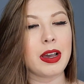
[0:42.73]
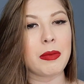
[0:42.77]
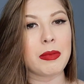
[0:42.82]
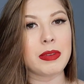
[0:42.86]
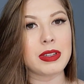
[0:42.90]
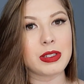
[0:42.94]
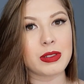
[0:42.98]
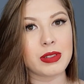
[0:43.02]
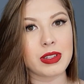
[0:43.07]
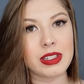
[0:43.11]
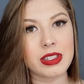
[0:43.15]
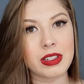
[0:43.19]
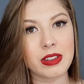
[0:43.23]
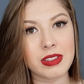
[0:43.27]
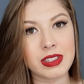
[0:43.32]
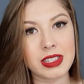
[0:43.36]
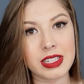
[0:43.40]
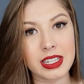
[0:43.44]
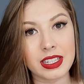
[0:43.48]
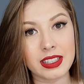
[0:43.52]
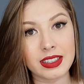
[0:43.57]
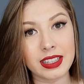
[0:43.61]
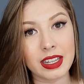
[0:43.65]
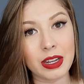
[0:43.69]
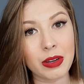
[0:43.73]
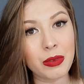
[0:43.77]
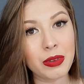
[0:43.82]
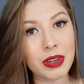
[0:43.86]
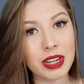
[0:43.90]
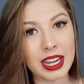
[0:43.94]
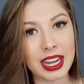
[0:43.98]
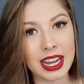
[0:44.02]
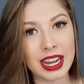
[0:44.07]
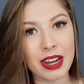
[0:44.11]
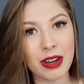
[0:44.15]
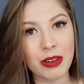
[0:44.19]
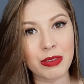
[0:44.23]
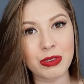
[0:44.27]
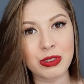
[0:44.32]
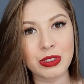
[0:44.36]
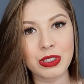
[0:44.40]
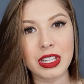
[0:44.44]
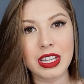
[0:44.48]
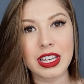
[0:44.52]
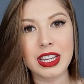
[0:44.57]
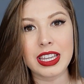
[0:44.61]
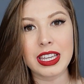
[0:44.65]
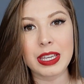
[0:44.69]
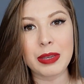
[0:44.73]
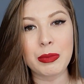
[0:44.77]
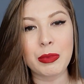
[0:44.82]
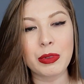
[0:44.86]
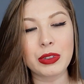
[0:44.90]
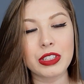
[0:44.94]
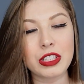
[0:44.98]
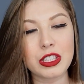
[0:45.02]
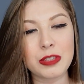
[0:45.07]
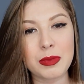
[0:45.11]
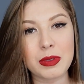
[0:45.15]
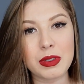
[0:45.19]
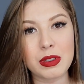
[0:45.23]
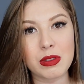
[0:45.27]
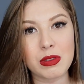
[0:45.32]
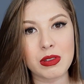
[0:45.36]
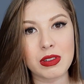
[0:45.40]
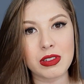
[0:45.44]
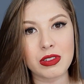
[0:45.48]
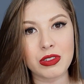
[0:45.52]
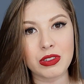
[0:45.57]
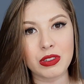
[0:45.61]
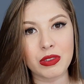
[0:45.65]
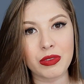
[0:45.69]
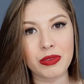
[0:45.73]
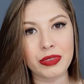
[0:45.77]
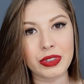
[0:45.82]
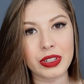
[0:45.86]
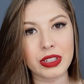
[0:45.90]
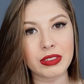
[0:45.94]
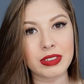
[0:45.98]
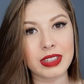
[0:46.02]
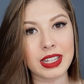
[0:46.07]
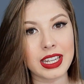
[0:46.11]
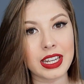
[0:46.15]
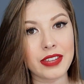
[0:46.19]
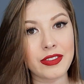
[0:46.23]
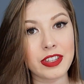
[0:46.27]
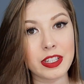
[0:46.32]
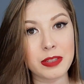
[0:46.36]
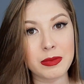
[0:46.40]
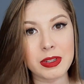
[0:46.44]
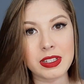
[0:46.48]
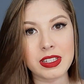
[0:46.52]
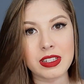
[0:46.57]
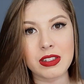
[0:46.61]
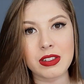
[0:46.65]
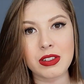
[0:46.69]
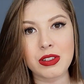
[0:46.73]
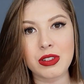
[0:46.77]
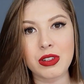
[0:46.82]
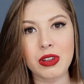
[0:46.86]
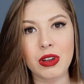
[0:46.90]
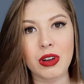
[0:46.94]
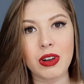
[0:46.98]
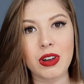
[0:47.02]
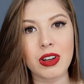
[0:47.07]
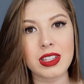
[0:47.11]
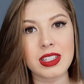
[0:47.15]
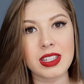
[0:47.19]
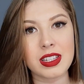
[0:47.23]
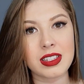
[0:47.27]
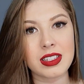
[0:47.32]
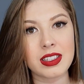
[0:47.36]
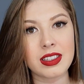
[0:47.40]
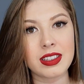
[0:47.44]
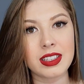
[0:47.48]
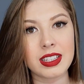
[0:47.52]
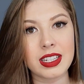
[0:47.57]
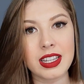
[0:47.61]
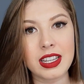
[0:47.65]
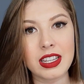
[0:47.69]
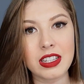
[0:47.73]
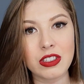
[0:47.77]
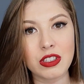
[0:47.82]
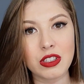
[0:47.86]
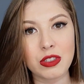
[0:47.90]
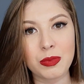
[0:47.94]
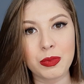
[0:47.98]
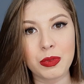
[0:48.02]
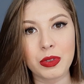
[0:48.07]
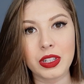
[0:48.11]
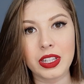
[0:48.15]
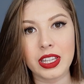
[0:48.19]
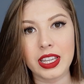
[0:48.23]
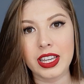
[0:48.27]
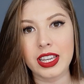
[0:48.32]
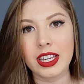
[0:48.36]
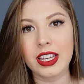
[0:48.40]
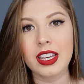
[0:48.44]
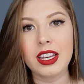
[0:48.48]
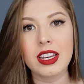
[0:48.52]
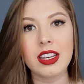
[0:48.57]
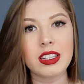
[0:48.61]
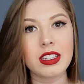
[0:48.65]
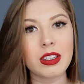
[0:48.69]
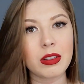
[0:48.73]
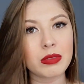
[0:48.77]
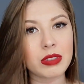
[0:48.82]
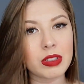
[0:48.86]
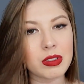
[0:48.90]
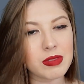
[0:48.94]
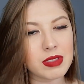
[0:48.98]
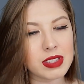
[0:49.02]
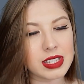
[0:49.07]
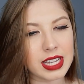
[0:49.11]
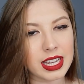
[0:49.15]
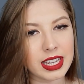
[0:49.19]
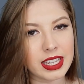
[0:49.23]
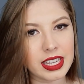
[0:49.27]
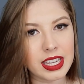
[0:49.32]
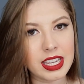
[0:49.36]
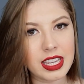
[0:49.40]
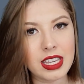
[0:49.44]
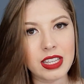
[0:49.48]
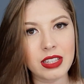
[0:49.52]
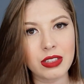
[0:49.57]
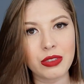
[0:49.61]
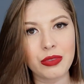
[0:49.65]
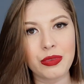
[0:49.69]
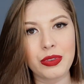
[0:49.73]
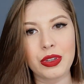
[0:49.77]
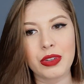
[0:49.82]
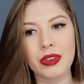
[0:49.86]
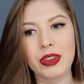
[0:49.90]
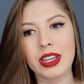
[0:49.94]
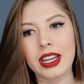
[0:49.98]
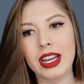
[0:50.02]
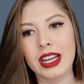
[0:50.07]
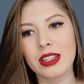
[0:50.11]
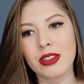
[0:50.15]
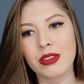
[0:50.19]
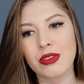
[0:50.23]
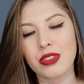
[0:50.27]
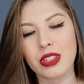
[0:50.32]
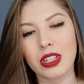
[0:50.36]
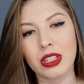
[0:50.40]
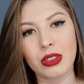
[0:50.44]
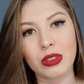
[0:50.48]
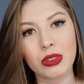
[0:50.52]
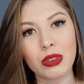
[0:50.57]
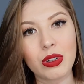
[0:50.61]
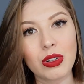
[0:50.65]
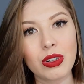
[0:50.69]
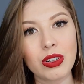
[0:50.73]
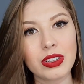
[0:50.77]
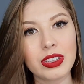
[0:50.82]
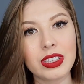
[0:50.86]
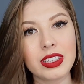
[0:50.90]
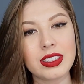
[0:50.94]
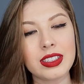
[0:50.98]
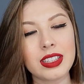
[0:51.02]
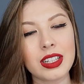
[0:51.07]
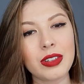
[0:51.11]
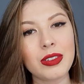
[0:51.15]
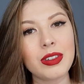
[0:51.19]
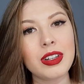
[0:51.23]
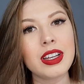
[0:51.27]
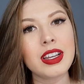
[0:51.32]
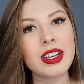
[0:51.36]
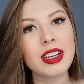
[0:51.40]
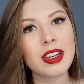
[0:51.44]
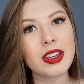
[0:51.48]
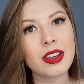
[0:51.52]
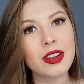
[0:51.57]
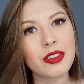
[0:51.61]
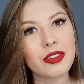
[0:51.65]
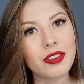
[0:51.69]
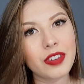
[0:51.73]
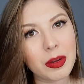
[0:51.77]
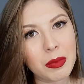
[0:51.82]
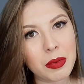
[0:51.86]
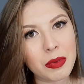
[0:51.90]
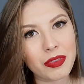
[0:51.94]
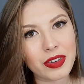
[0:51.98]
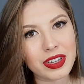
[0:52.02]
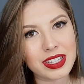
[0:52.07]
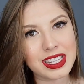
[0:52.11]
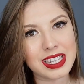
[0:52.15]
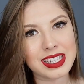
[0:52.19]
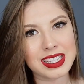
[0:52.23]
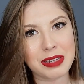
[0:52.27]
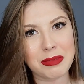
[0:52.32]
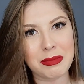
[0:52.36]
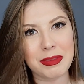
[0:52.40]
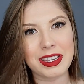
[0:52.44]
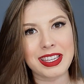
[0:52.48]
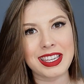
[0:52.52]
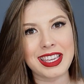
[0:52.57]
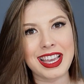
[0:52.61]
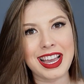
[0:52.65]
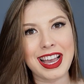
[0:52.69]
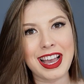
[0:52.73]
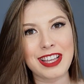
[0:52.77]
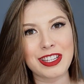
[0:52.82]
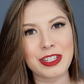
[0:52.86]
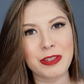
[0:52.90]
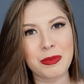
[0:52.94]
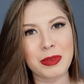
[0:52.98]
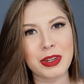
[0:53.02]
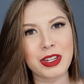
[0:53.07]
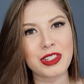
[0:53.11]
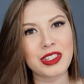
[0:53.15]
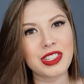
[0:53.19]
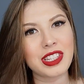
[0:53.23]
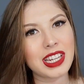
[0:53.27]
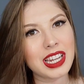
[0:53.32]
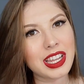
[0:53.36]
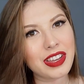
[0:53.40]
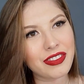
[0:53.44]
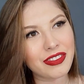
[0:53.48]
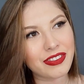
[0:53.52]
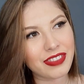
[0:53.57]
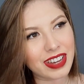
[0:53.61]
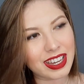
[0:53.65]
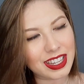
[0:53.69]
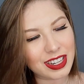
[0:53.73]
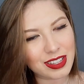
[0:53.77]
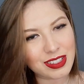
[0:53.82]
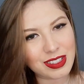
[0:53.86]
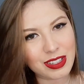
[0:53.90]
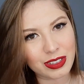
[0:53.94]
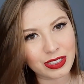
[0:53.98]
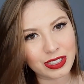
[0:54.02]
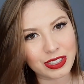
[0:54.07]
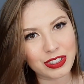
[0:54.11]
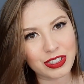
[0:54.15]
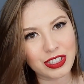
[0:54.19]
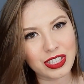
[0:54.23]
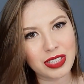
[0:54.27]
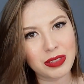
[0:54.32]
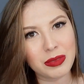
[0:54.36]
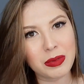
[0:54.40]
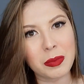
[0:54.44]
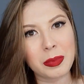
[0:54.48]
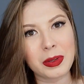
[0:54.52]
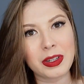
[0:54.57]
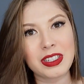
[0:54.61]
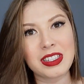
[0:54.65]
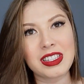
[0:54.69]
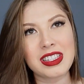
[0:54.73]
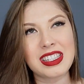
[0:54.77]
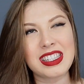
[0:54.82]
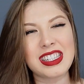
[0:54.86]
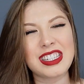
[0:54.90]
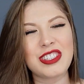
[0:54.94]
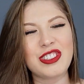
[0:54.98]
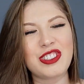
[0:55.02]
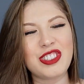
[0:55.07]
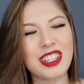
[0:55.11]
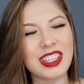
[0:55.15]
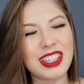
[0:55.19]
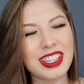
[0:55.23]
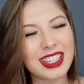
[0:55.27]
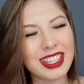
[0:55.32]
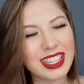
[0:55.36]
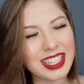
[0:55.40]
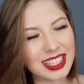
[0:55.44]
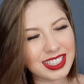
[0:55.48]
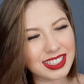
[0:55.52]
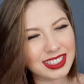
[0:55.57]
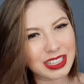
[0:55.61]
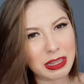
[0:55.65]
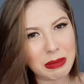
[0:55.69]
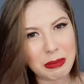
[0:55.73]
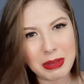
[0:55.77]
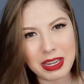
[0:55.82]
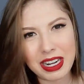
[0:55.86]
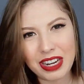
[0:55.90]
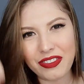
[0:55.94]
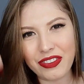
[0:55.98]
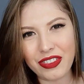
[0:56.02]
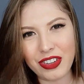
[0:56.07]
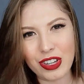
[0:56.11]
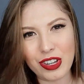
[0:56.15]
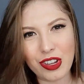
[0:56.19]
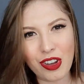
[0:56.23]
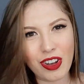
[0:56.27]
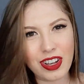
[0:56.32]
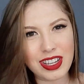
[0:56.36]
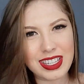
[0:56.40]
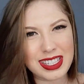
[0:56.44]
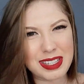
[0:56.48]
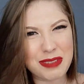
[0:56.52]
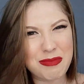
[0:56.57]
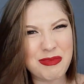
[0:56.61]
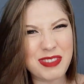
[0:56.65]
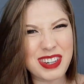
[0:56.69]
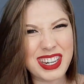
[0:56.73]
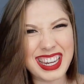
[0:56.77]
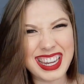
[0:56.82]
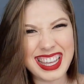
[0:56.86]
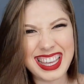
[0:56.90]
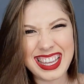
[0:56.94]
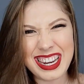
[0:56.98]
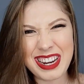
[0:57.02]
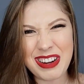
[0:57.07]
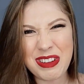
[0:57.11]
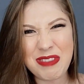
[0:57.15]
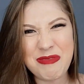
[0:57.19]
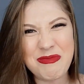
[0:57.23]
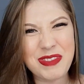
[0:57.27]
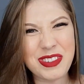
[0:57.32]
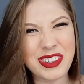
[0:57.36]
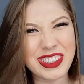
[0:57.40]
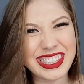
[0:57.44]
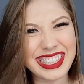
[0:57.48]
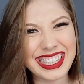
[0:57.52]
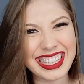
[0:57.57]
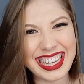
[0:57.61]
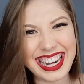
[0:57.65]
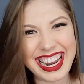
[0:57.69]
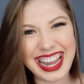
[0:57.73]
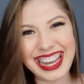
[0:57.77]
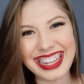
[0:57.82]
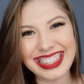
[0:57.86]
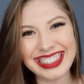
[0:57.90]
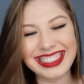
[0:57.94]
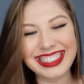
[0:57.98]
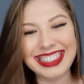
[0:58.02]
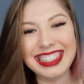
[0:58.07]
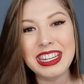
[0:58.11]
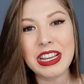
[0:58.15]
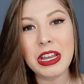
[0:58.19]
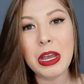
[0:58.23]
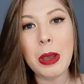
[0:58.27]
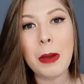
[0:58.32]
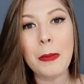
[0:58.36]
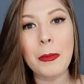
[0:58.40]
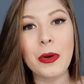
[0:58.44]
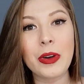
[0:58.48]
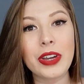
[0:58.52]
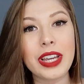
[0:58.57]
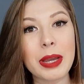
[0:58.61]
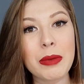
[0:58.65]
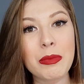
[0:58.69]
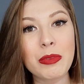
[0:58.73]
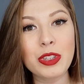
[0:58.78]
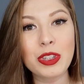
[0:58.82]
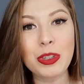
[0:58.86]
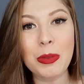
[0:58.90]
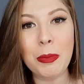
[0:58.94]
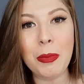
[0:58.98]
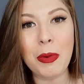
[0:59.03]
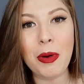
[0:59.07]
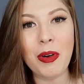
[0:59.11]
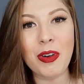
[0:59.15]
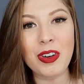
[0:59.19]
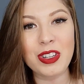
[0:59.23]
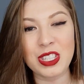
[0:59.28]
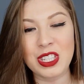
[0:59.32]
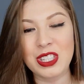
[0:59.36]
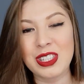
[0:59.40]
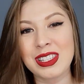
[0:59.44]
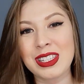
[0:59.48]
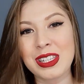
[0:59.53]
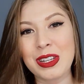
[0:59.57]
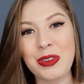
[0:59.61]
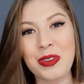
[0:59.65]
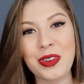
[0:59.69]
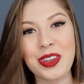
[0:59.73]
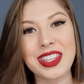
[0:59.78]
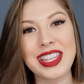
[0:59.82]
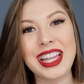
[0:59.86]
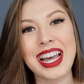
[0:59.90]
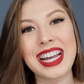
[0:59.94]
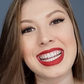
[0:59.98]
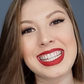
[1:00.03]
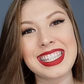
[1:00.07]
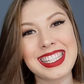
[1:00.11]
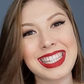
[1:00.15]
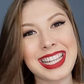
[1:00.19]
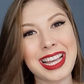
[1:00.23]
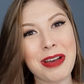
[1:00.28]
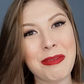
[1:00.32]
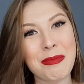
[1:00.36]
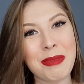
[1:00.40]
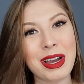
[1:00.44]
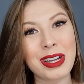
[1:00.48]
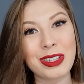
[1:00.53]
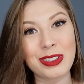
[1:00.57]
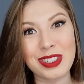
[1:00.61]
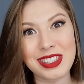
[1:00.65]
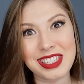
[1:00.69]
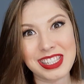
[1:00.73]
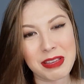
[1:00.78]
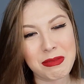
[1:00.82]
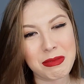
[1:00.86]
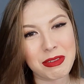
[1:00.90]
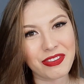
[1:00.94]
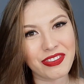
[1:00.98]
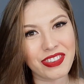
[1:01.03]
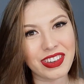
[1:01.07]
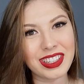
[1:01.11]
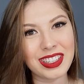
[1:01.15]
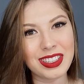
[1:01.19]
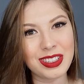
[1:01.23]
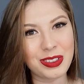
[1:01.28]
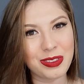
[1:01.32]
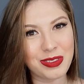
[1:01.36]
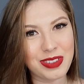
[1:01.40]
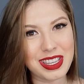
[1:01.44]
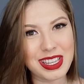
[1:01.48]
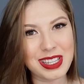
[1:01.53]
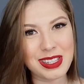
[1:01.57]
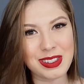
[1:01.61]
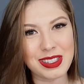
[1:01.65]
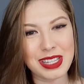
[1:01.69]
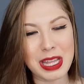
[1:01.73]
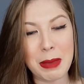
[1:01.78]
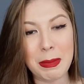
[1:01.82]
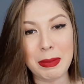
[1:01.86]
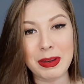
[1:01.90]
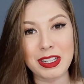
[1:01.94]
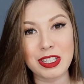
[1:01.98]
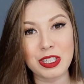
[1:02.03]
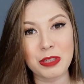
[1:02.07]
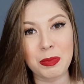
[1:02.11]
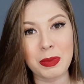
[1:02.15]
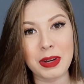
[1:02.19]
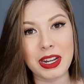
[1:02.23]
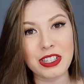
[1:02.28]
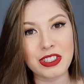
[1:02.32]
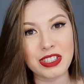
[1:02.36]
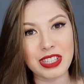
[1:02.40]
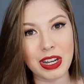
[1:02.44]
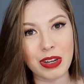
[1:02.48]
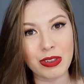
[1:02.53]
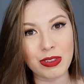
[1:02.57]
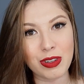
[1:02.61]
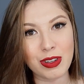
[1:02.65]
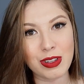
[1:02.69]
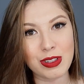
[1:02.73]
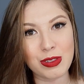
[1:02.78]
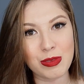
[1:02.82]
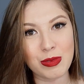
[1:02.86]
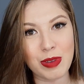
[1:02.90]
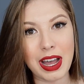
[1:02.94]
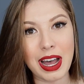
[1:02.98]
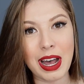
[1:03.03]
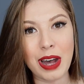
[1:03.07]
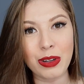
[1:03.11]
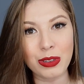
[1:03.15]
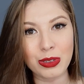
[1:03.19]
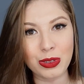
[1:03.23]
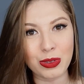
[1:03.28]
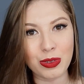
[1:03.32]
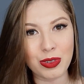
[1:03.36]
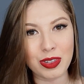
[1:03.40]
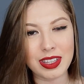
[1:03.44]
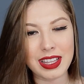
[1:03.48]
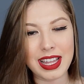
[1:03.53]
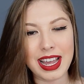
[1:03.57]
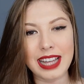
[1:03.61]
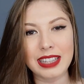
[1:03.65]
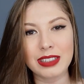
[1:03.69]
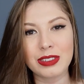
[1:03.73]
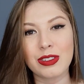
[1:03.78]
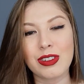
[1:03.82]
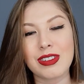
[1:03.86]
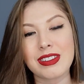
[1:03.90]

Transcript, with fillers: uma situação assim que tá um caos e muitas pessoas estão ficando cada vez mais ansiosas e tristes porque não estão saindo, ficam em casa o dia todo. Então, Vamos fazer essa maquiagem pra gente elevar nossa autoestima, pra gente se sentir linda, maravilhosa, mulherão, empoderada. Porque é muito bom a gente se cuidar, se amar. Eu tô sempre falando isso, né? Pra gente praticar o nosso autocuidado,